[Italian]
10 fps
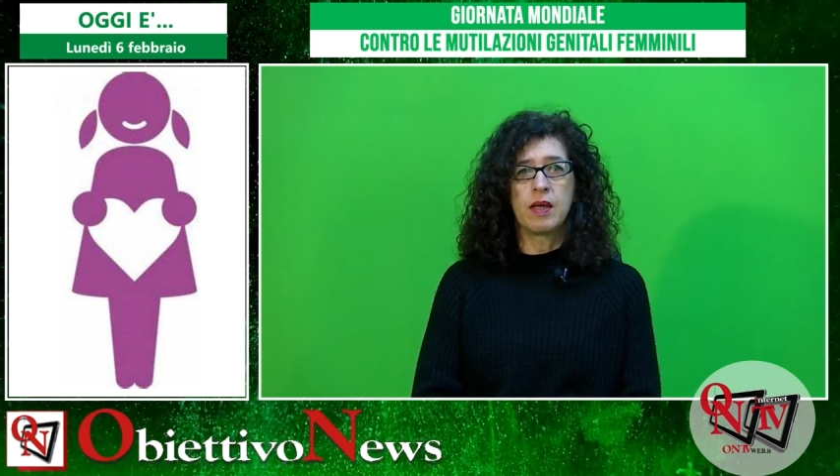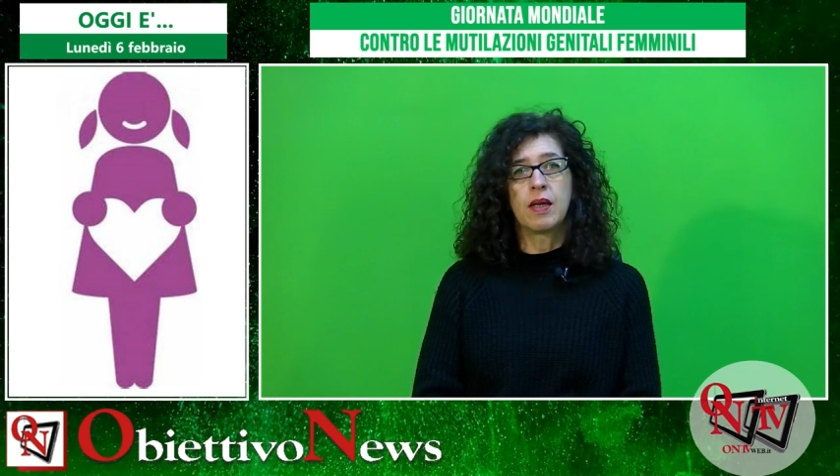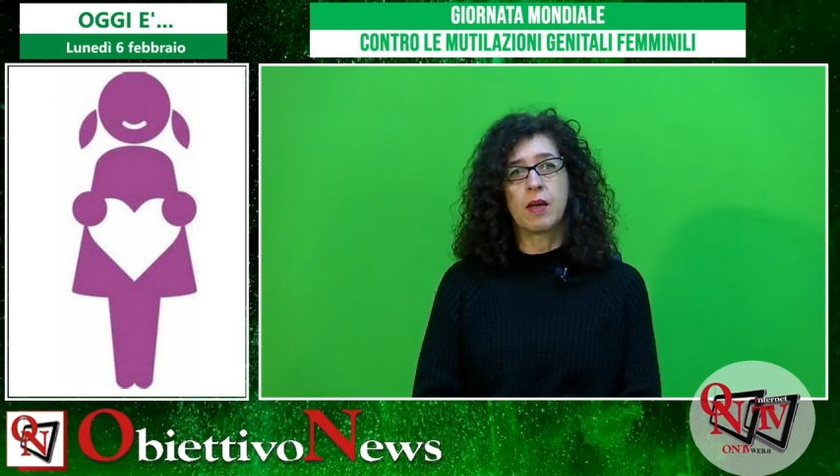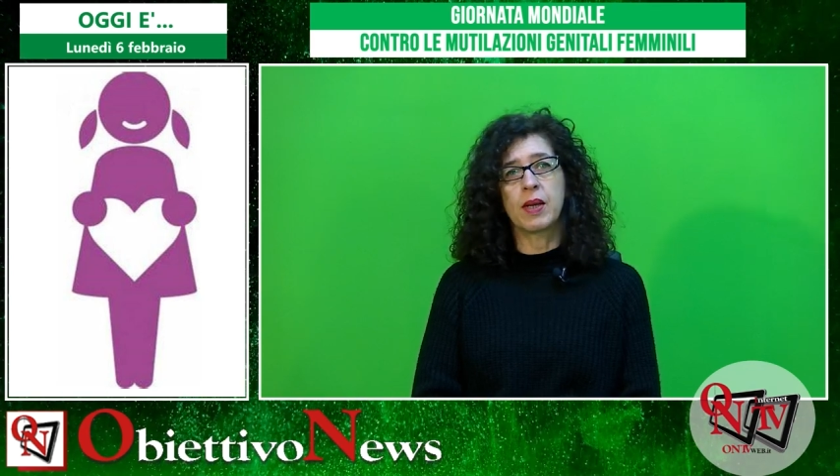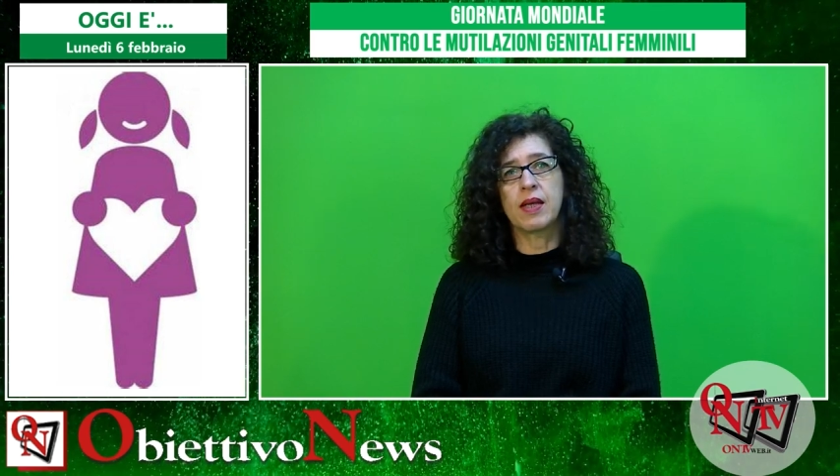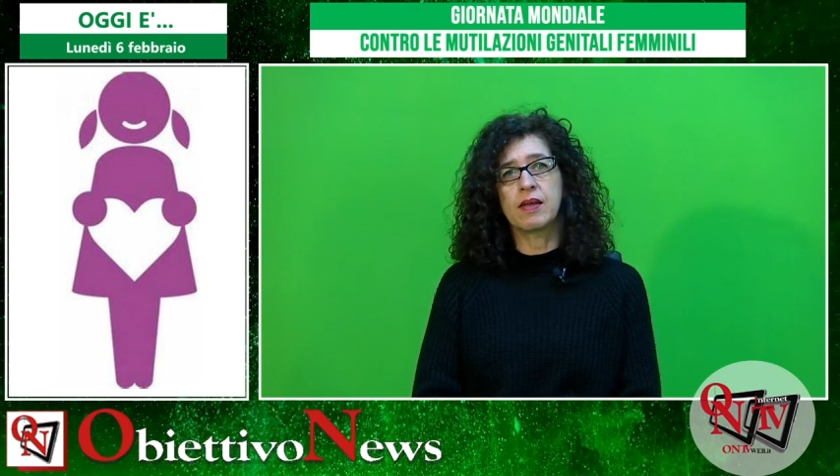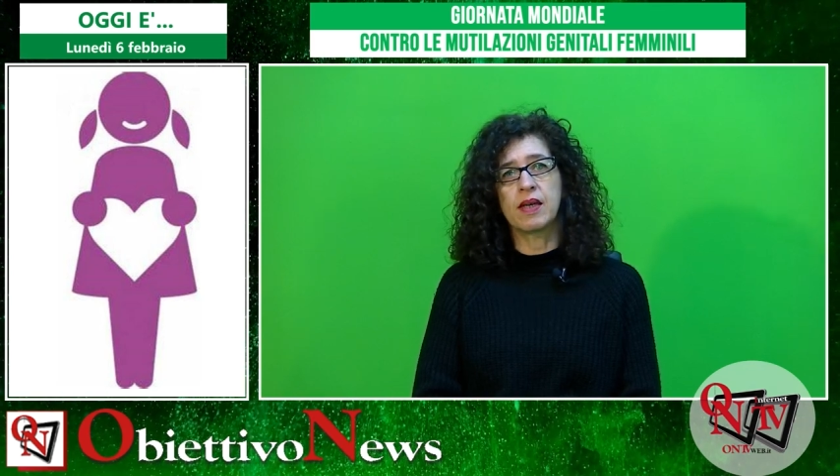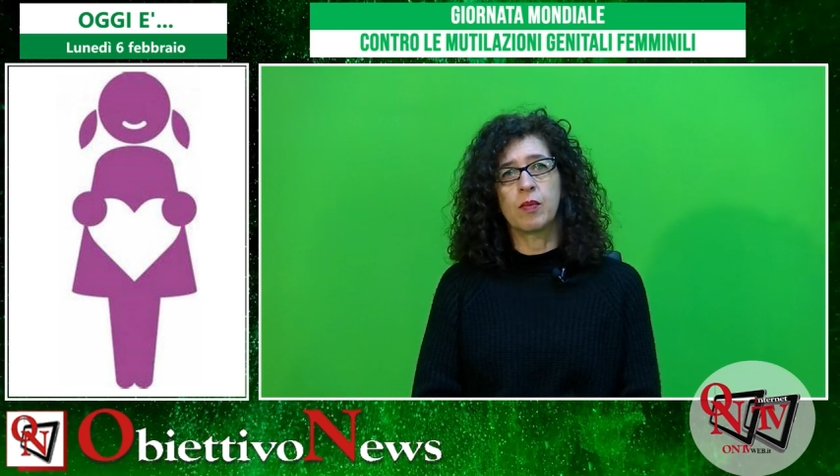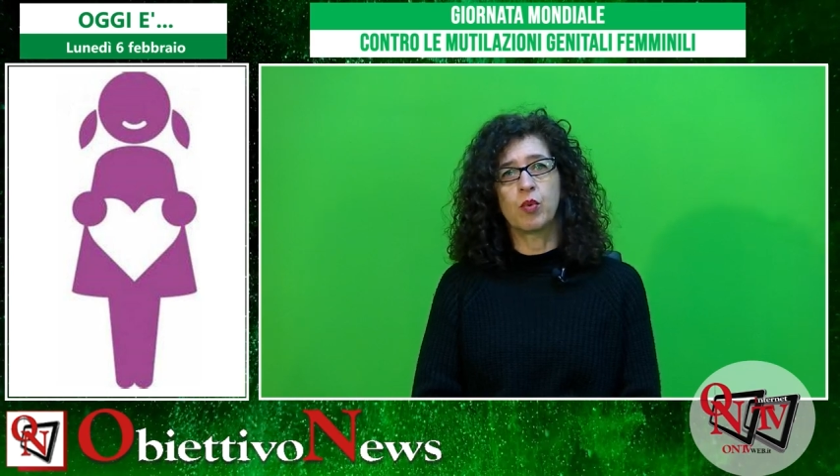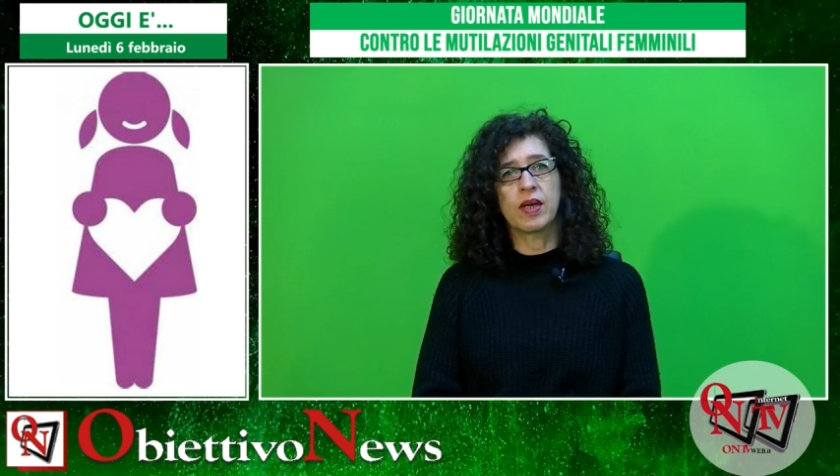La
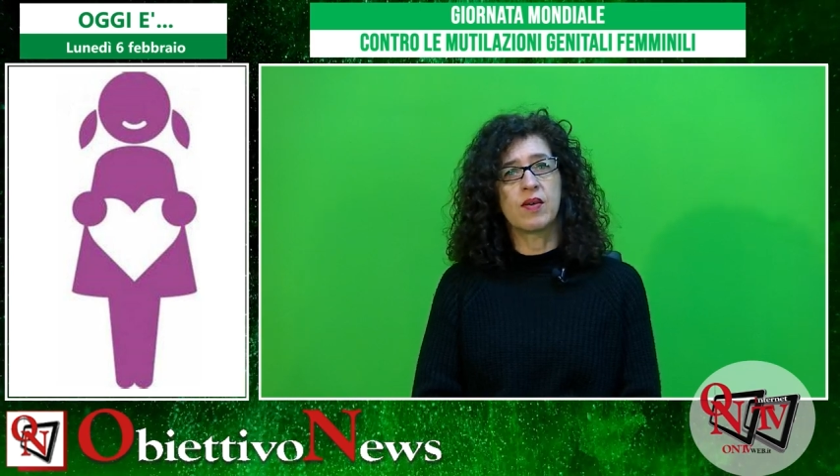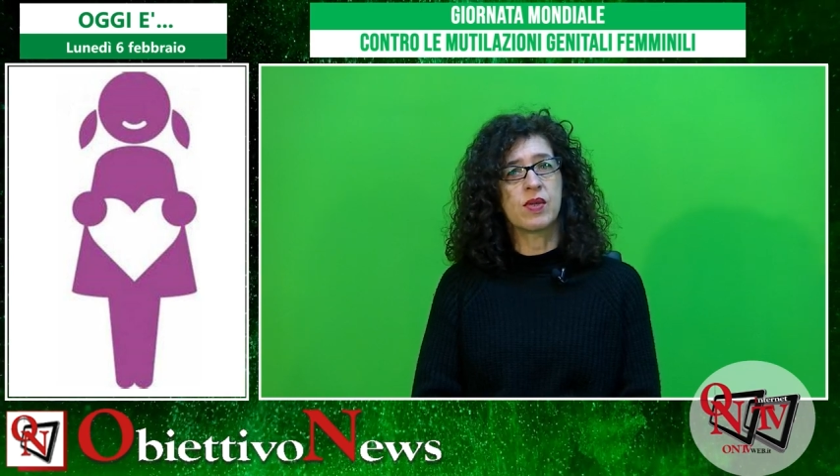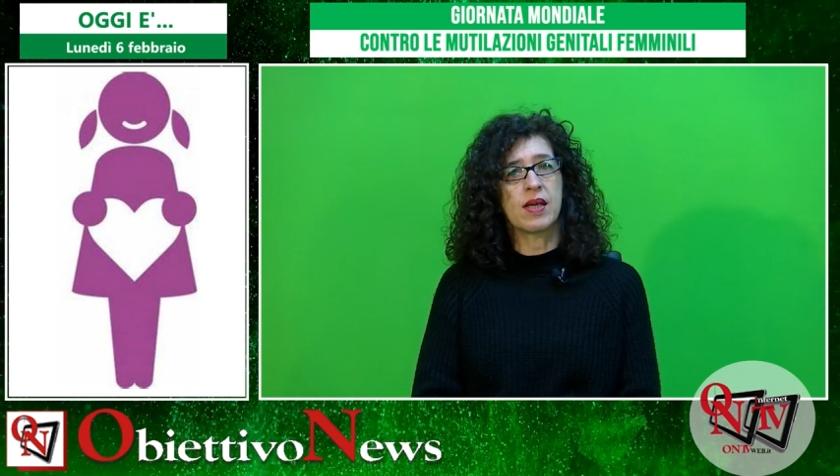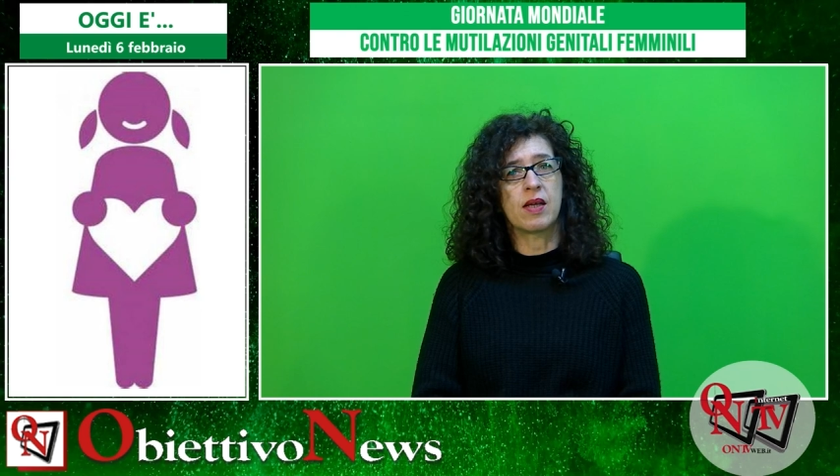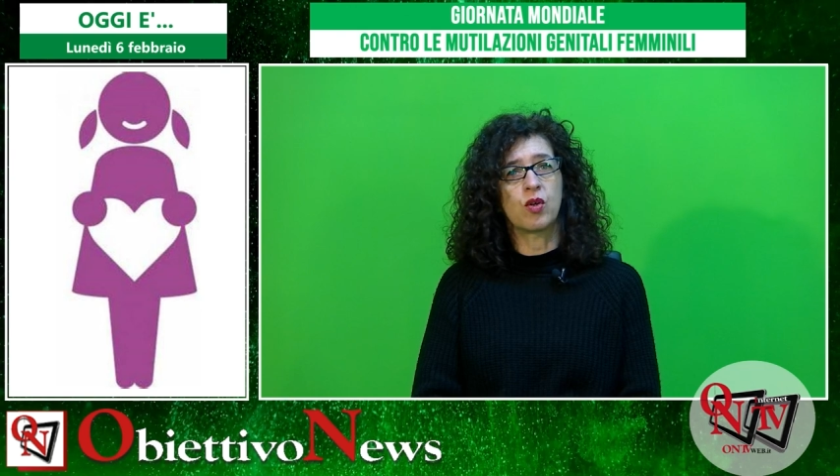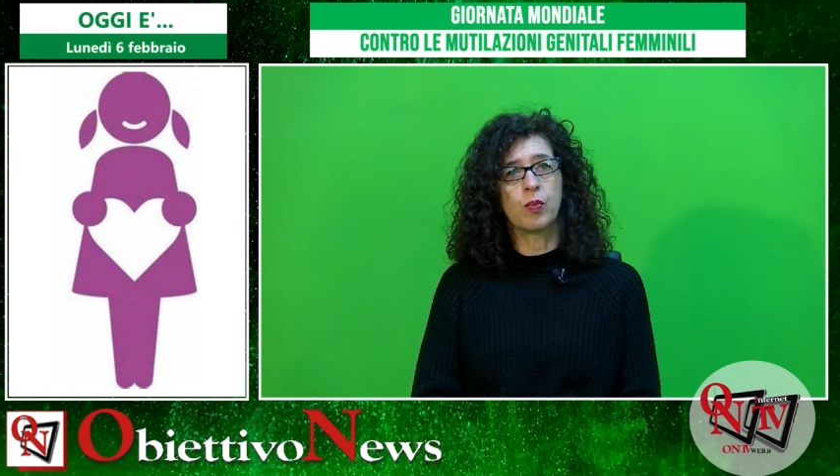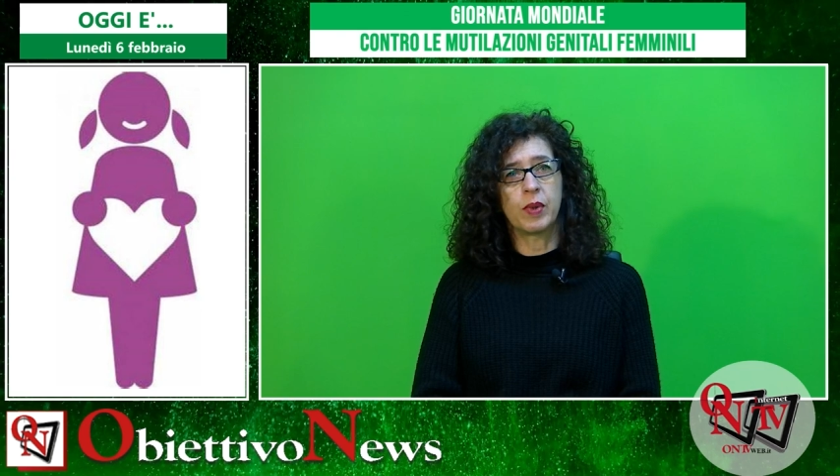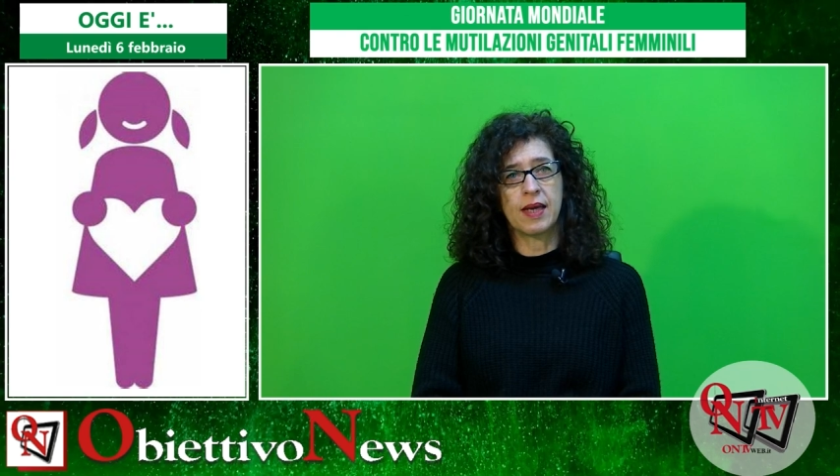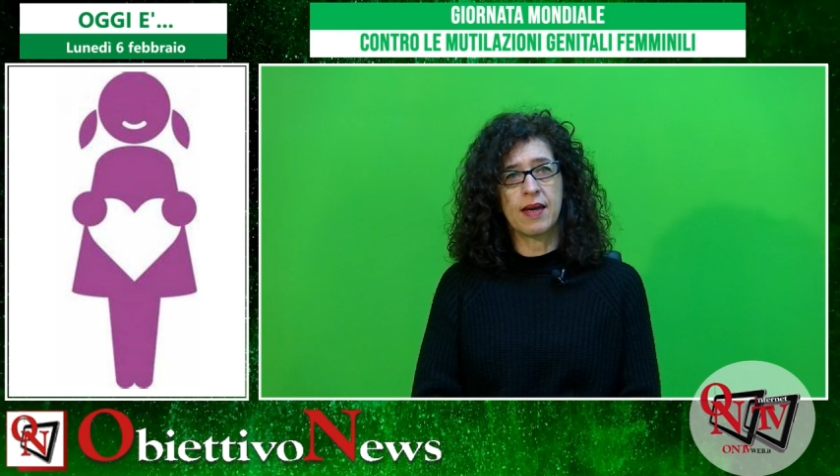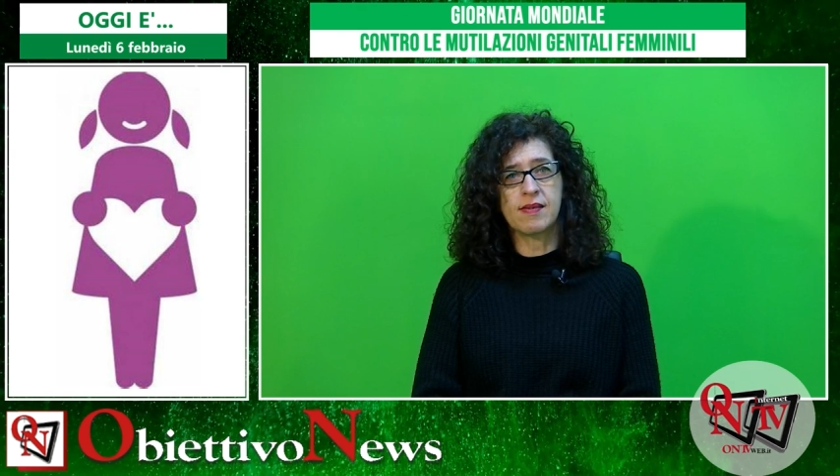pratica può causare
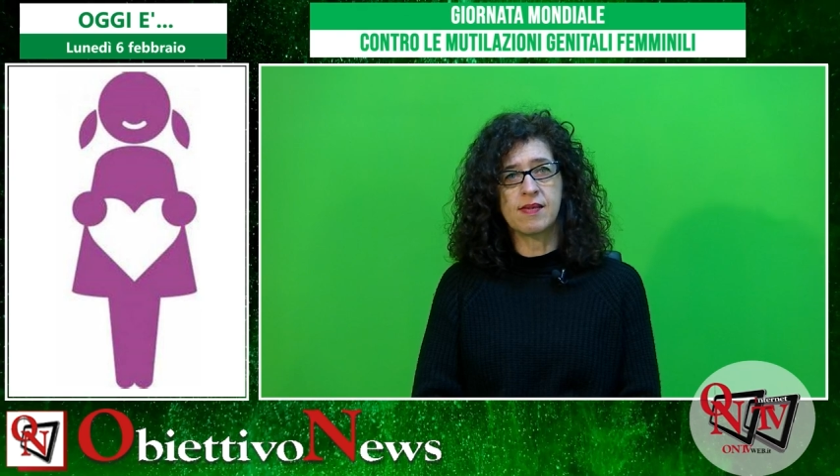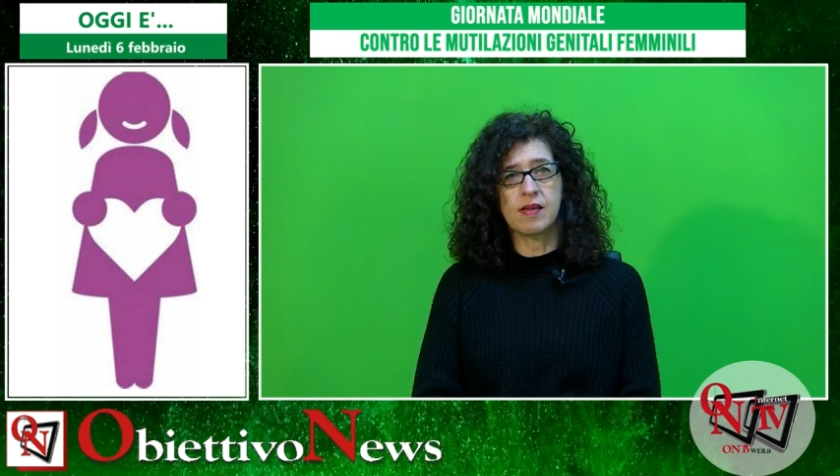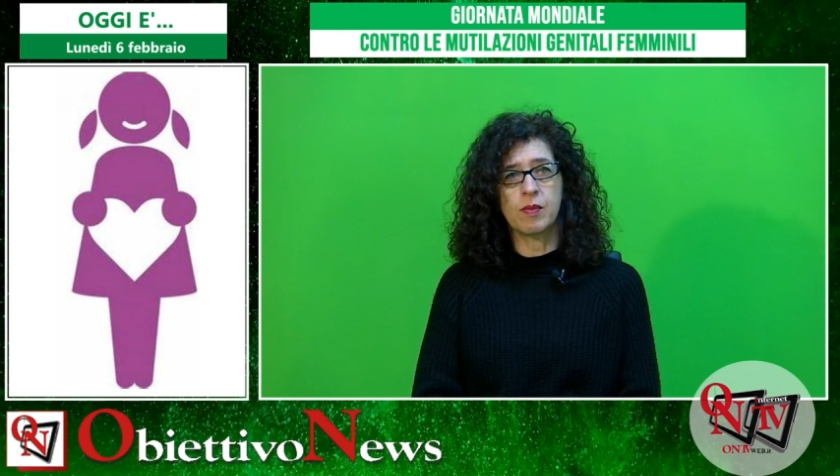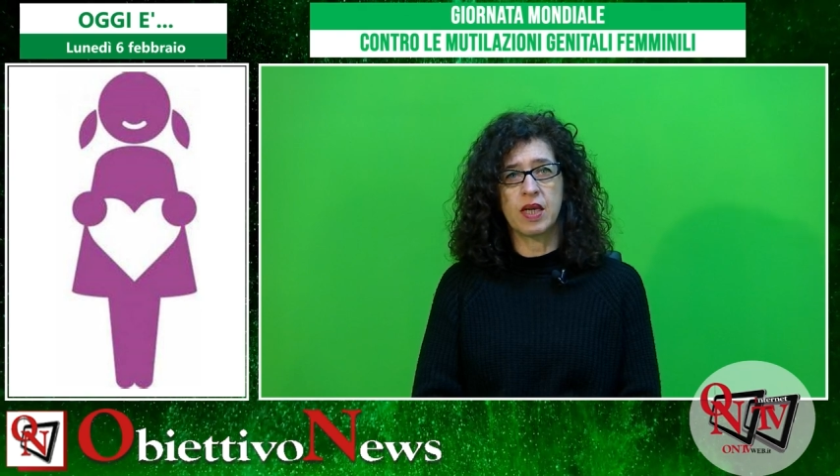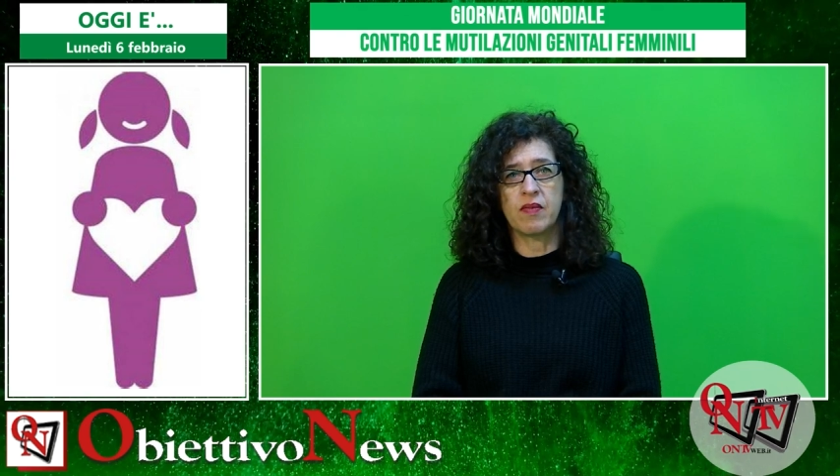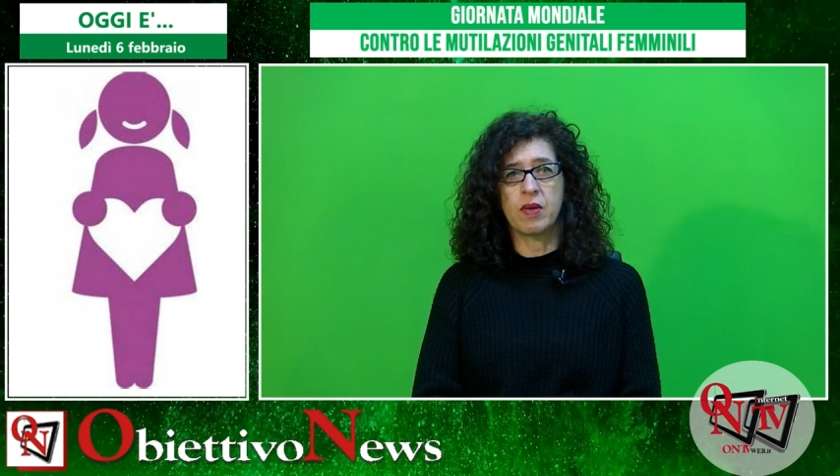complicanze a breve,